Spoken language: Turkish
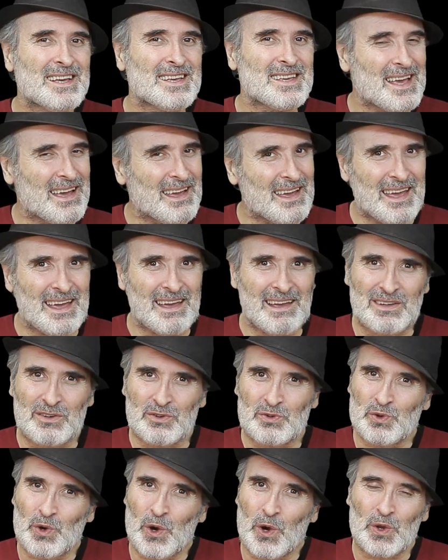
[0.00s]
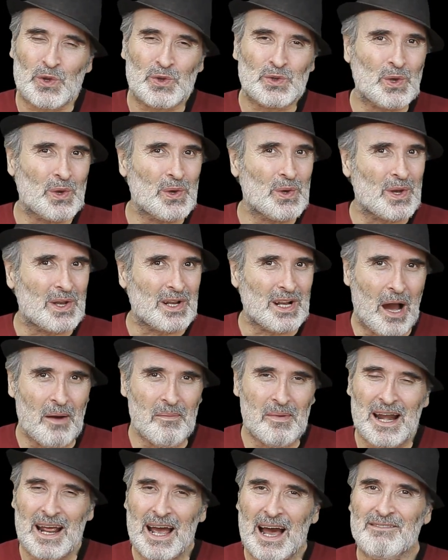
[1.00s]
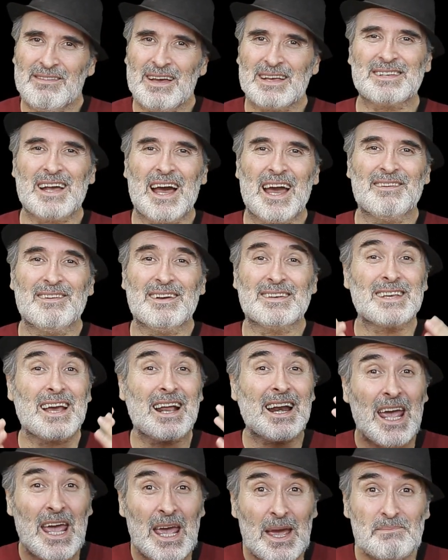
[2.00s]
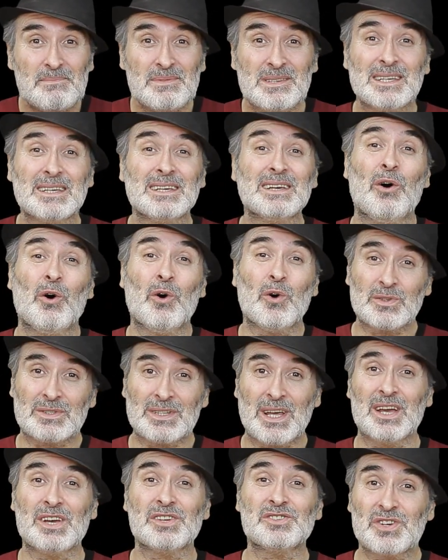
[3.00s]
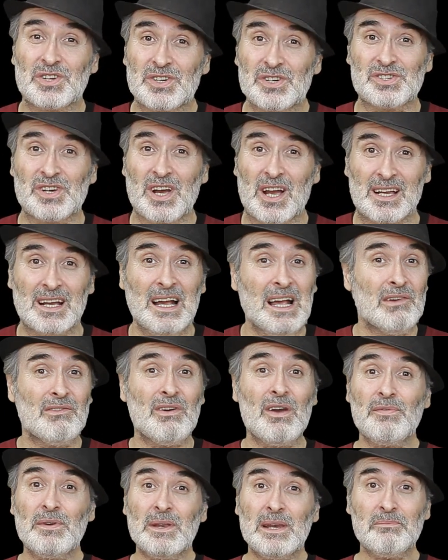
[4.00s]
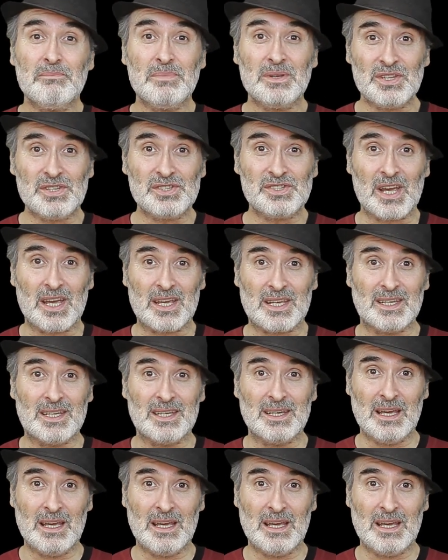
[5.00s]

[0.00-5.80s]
e, görüntü, kamera vesaire vesaire hepsi ortaya çıkacak ve film bitecek.